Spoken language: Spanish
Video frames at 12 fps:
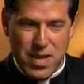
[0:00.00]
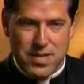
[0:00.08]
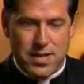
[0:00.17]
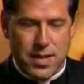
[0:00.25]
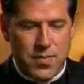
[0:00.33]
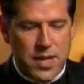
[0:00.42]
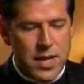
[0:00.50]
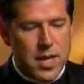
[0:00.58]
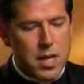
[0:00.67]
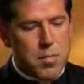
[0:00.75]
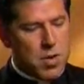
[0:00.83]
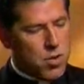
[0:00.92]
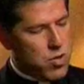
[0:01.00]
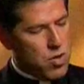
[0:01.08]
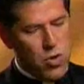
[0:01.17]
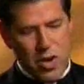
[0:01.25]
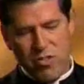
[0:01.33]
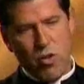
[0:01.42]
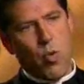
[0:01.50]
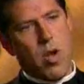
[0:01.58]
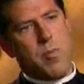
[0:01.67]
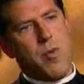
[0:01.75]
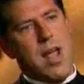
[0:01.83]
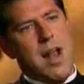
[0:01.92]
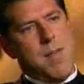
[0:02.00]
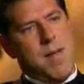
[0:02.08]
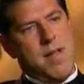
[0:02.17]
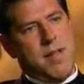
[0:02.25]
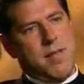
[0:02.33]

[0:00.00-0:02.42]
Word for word: así. Pero Dios nos hizo cuerpo y alma.